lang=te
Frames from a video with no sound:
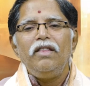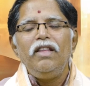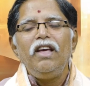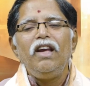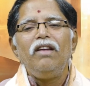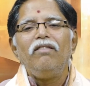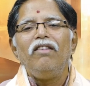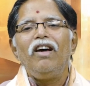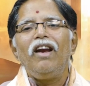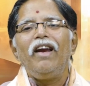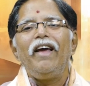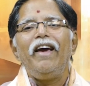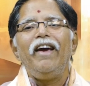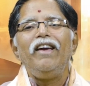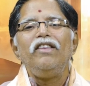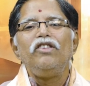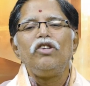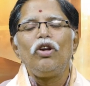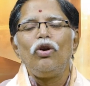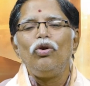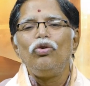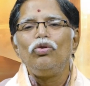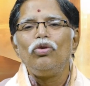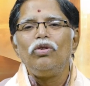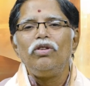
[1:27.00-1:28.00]
దీనివల్ల ఏం
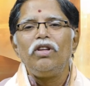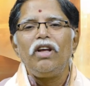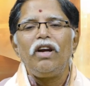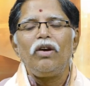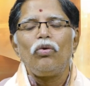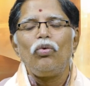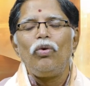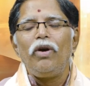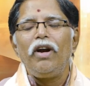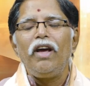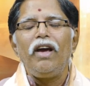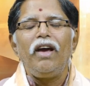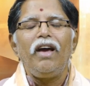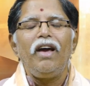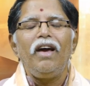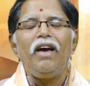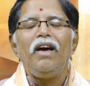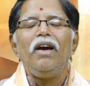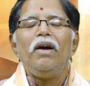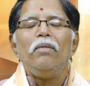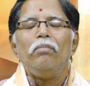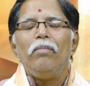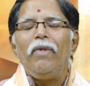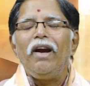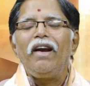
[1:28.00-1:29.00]
జరుగుతుంది అనుకుంటే
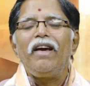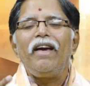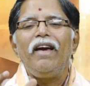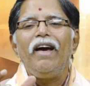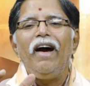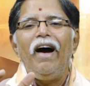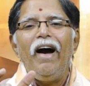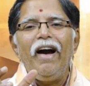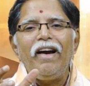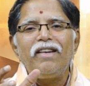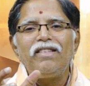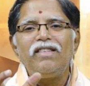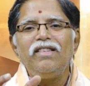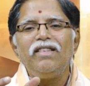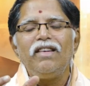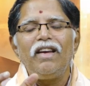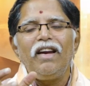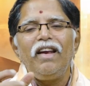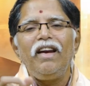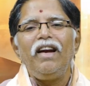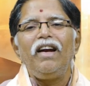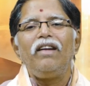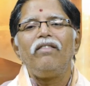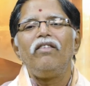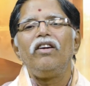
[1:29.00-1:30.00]
మనకి
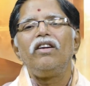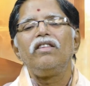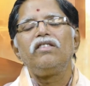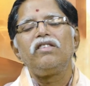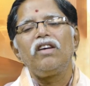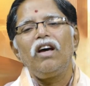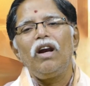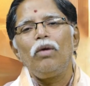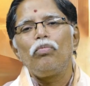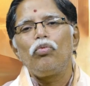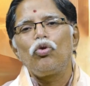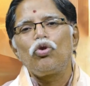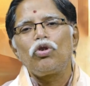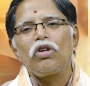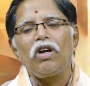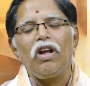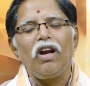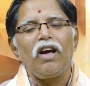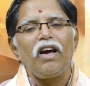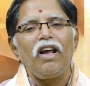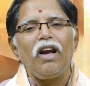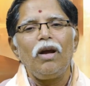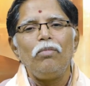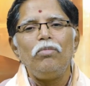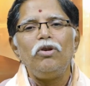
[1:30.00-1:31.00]
ఆక్సిజన్ అనేటువంటిది చాలా
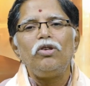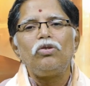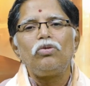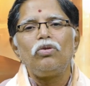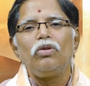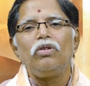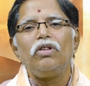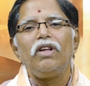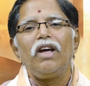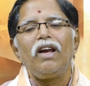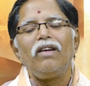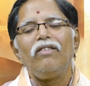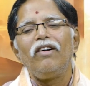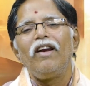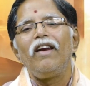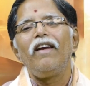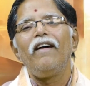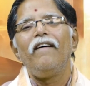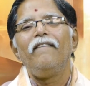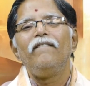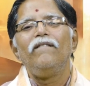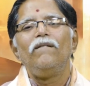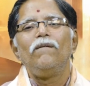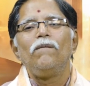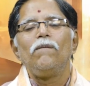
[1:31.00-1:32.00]
పుష్కలంగా లభిస్తుంది దానివల్ల
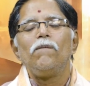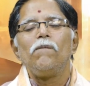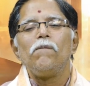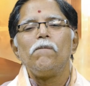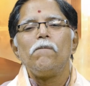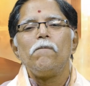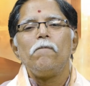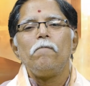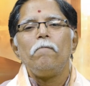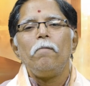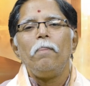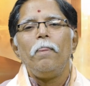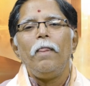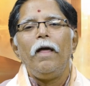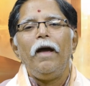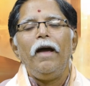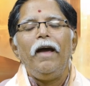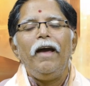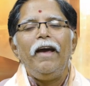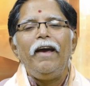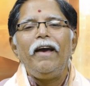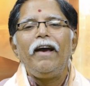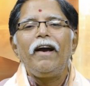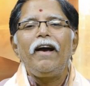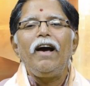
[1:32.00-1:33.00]

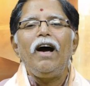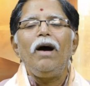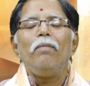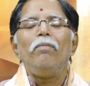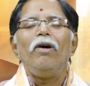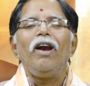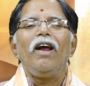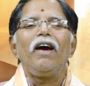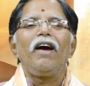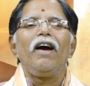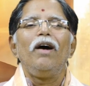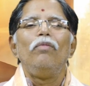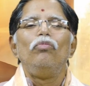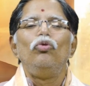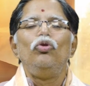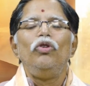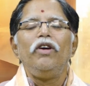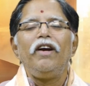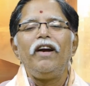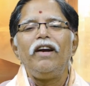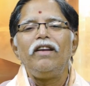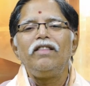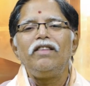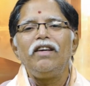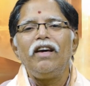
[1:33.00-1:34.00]
ఇంకా బలంగా
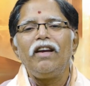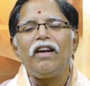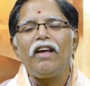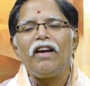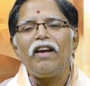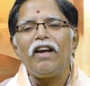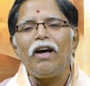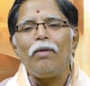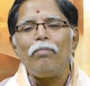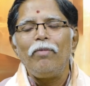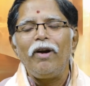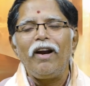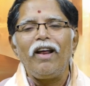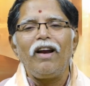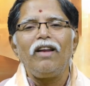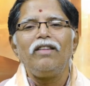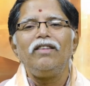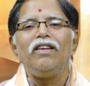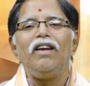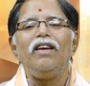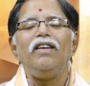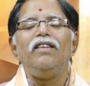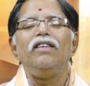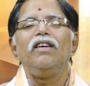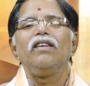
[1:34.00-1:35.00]
ముందుకెడితే నేను నా బిడ్డలు
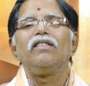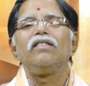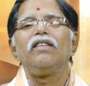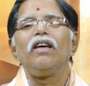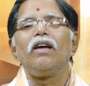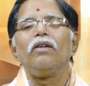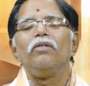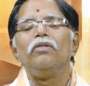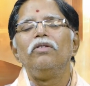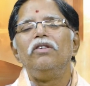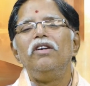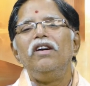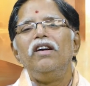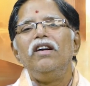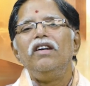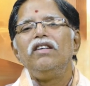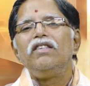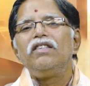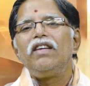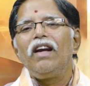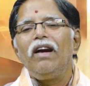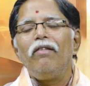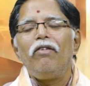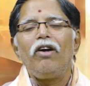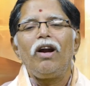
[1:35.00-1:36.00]
తెలియజేస్తాను
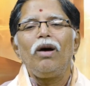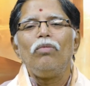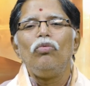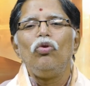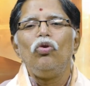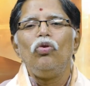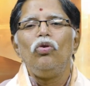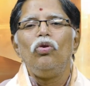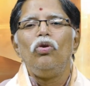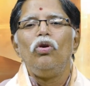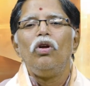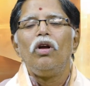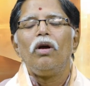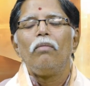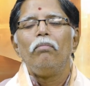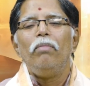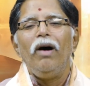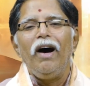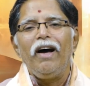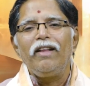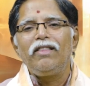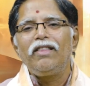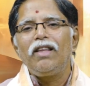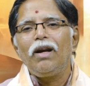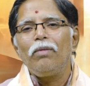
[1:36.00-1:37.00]
శ్రవణము
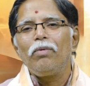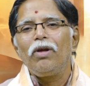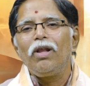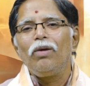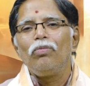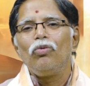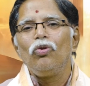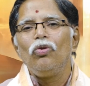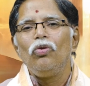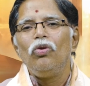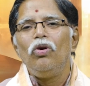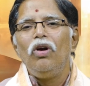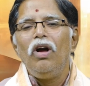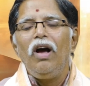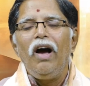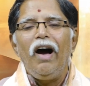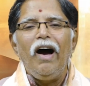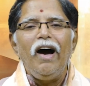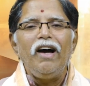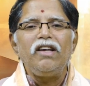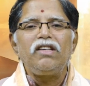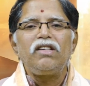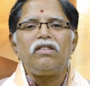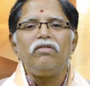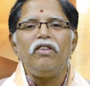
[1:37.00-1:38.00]
భాద్రపదము
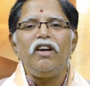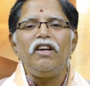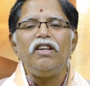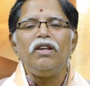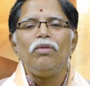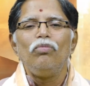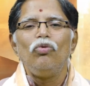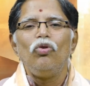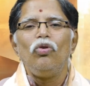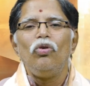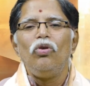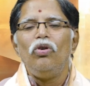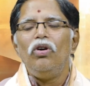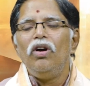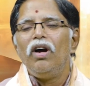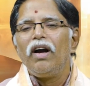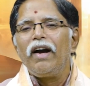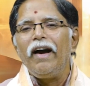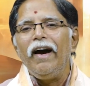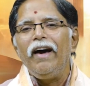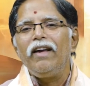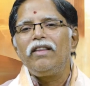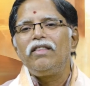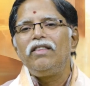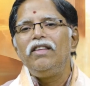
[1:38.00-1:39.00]
ఆశ్వేయము
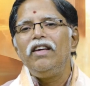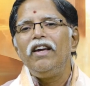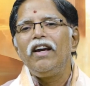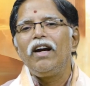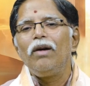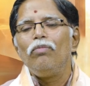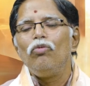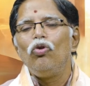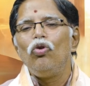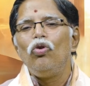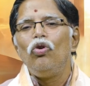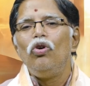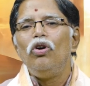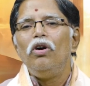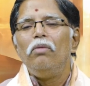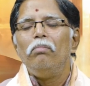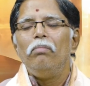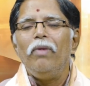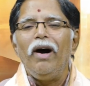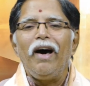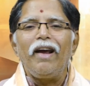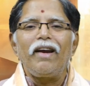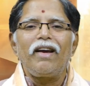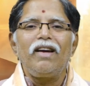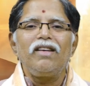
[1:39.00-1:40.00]
కార్తీకము
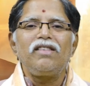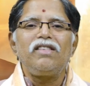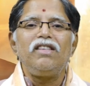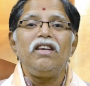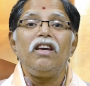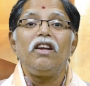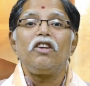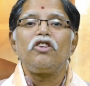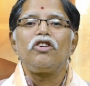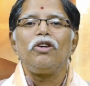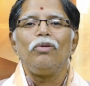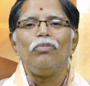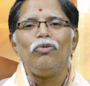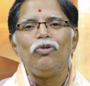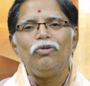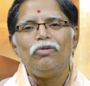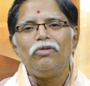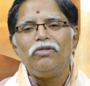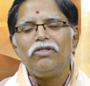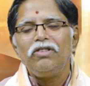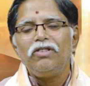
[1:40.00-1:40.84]
మార్గశీర్షము